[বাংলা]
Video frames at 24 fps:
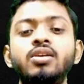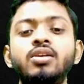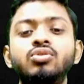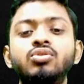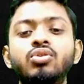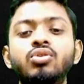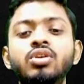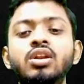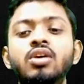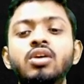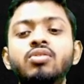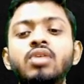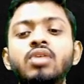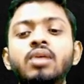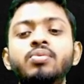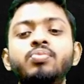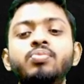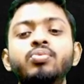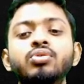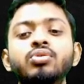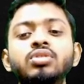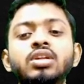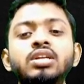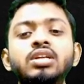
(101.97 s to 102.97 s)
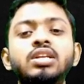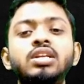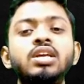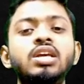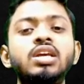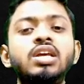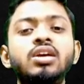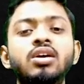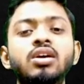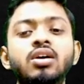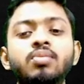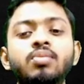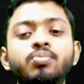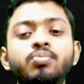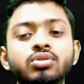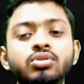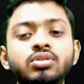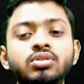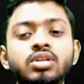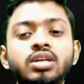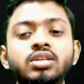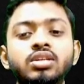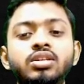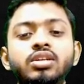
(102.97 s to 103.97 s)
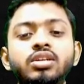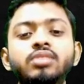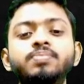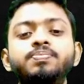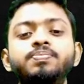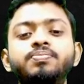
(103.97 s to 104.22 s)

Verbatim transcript: ধরে নাও আমি প্রত্যেকটি প্রত্যেকটি